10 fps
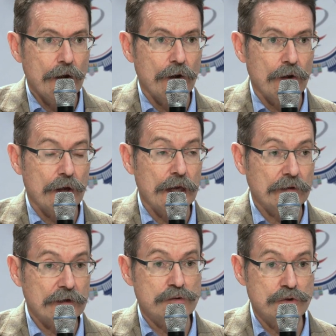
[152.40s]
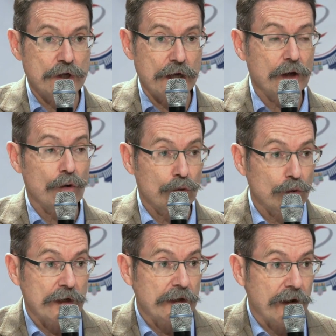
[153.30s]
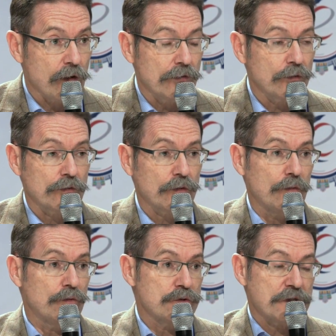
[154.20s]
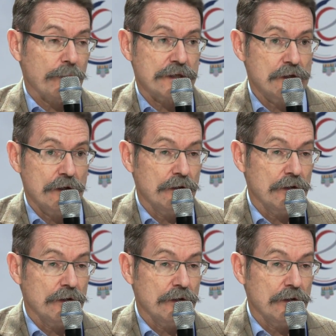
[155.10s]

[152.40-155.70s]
euh, est un sujet recruter les talents. Donc euh, jusqu'à présent, par